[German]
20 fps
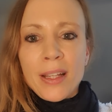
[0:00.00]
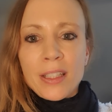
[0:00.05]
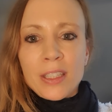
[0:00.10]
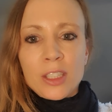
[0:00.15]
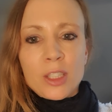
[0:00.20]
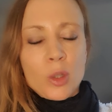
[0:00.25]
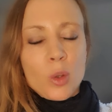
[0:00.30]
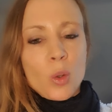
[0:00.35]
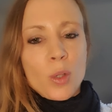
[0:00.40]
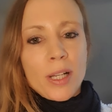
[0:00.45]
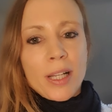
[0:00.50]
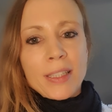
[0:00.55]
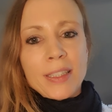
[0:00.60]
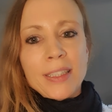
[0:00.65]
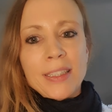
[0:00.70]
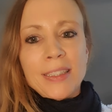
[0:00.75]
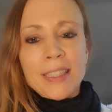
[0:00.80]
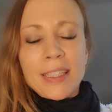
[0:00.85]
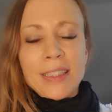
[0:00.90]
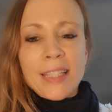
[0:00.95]
So, das
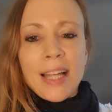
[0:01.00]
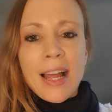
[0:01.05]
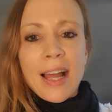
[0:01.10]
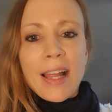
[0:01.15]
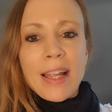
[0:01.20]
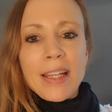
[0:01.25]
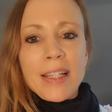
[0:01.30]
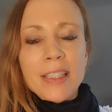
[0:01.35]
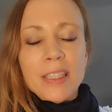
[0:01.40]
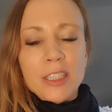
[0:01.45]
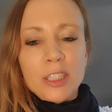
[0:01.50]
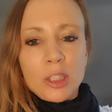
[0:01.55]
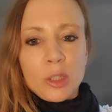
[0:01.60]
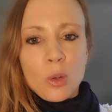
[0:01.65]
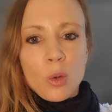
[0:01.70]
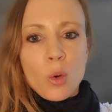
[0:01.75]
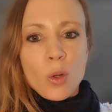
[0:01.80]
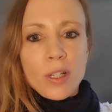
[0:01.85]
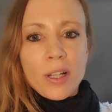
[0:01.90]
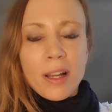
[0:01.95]
ist das eine
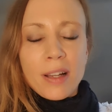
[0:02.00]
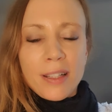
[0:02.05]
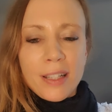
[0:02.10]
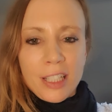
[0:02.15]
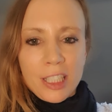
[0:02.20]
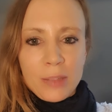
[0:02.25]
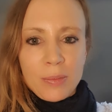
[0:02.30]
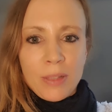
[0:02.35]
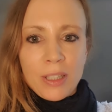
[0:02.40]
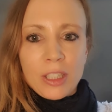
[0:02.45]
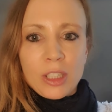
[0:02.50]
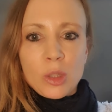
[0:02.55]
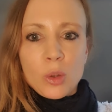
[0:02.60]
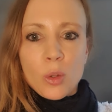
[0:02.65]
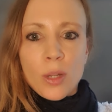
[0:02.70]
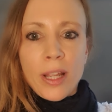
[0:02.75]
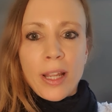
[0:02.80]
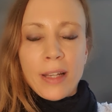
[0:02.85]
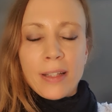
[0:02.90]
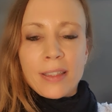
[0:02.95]
Soja, das man so
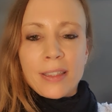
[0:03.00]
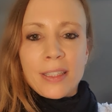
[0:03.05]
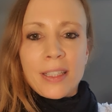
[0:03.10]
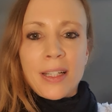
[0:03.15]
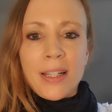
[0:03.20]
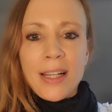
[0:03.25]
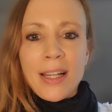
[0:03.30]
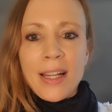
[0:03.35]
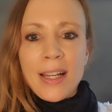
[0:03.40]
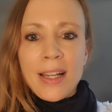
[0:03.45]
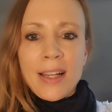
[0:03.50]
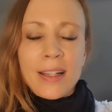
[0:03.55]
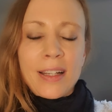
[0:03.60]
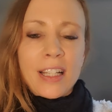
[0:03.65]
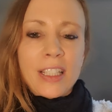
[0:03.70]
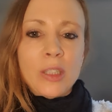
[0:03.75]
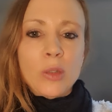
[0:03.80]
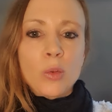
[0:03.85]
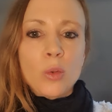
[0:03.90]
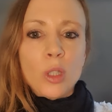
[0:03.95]
kennt,
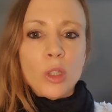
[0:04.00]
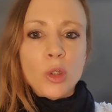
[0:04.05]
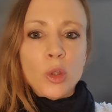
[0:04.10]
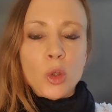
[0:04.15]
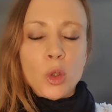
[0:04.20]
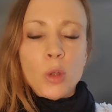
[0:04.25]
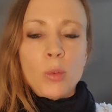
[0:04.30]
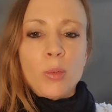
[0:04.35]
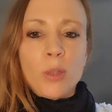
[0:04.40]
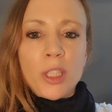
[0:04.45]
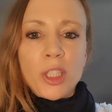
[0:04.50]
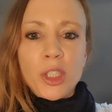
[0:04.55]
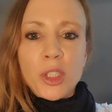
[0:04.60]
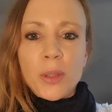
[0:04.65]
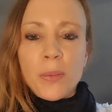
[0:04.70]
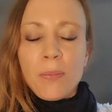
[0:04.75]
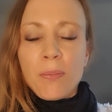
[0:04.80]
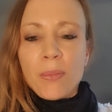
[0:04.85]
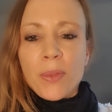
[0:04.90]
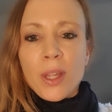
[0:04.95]
das
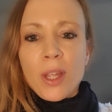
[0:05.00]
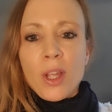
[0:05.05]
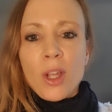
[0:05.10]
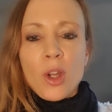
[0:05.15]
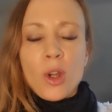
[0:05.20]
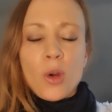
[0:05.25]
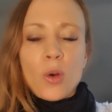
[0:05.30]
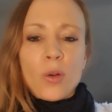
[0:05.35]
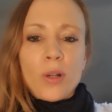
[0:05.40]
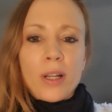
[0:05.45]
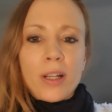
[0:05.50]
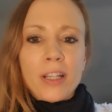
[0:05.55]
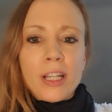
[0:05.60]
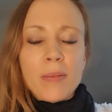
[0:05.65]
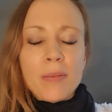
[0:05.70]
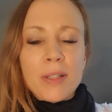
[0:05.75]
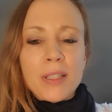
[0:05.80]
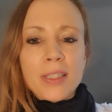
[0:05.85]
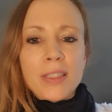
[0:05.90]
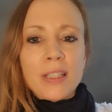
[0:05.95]
urtümliche. Und dann
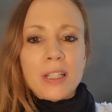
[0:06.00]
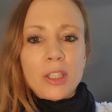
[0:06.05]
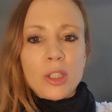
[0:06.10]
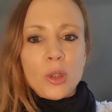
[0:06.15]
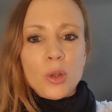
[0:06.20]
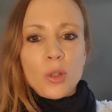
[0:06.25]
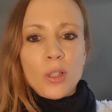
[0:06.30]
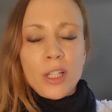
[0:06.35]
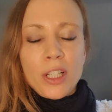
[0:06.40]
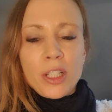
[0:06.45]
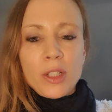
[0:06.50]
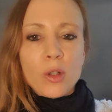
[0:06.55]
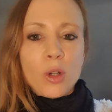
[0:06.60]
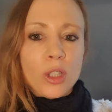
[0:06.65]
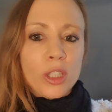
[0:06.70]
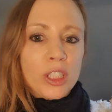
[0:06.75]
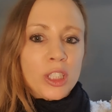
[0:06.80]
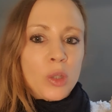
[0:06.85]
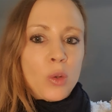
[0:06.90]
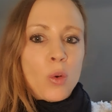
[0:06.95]
gibt es natürlich
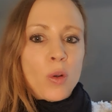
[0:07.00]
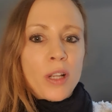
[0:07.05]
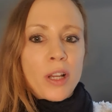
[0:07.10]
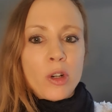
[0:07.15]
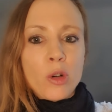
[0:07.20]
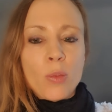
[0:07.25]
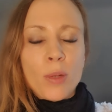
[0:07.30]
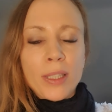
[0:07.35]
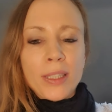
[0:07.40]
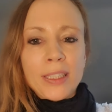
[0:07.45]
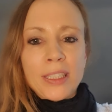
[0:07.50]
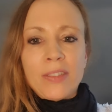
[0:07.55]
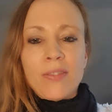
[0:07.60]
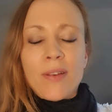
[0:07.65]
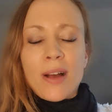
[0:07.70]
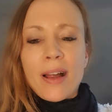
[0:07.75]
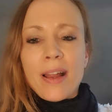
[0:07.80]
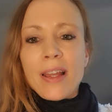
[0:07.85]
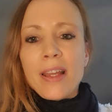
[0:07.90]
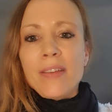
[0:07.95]
noch Soja Nummer
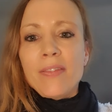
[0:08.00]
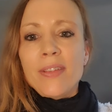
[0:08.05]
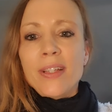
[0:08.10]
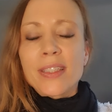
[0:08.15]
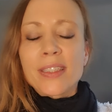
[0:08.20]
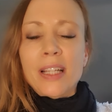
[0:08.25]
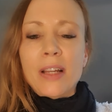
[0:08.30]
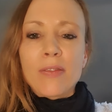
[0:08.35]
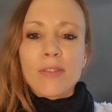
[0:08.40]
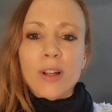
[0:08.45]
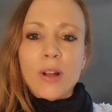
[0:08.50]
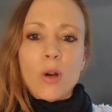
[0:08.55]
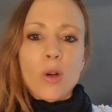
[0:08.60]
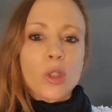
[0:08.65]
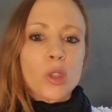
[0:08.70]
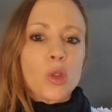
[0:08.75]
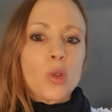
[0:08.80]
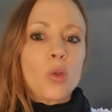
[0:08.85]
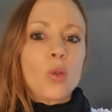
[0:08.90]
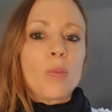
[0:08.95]
zwei, wie es einfach auch
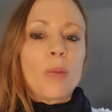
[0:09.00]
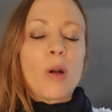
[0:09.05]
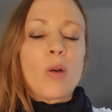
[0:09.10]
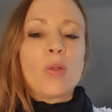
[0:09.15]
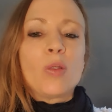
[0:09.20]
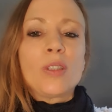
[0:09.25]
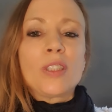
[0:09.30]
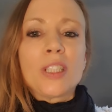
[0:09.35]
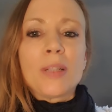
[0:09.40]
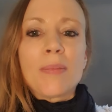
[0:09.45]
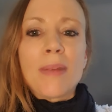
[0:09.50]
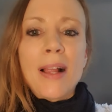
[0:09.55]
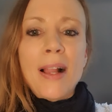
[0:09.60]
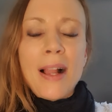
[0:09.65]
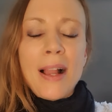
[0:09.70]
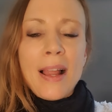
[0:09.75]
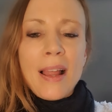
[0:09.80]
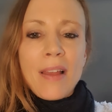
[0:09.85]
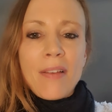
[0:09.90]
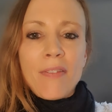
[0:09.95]
so bei uns im
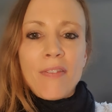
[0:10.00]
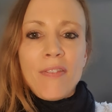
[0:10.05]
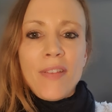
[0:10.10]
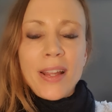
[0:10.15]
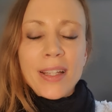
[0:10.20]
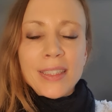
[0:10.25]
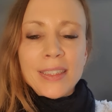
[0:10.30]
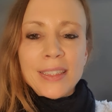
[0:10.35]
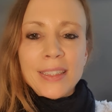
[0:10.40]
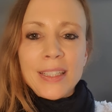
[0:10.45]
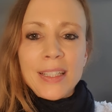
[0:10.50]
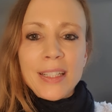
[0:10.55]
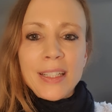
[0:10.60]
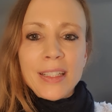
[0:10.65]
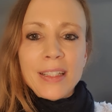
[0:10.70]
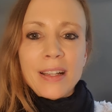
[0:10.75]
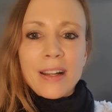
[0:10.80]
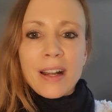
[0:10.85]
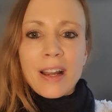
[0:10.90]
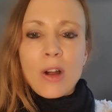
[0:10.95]

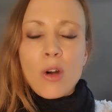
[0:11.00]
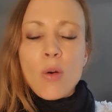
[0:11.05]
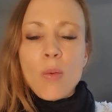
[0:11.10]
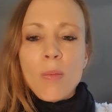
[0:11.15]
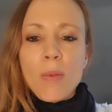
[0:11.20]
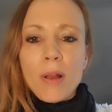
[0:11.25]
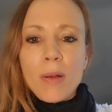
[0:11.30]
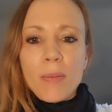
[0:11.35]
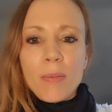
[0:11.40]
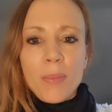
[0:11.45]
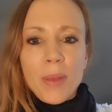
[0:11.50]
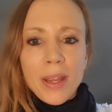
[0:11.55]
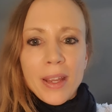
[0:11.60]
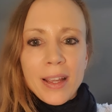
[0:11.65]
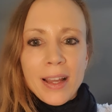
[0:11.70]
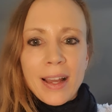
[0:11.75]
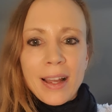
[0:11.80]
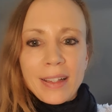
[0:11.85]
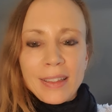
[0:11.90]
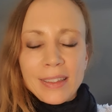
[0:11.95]
westlichen Raum
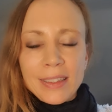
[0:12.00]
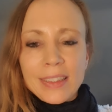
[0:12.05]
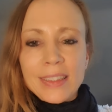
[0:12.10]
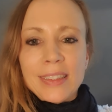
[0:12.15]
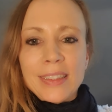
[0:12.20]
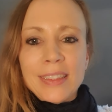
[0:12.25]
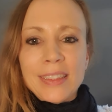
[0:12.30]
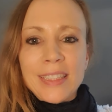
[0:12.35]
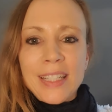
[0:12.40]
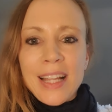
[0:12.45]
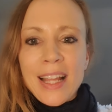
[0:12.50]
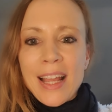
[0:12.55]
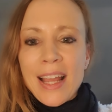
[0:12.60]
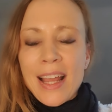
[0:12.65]
bekannt ist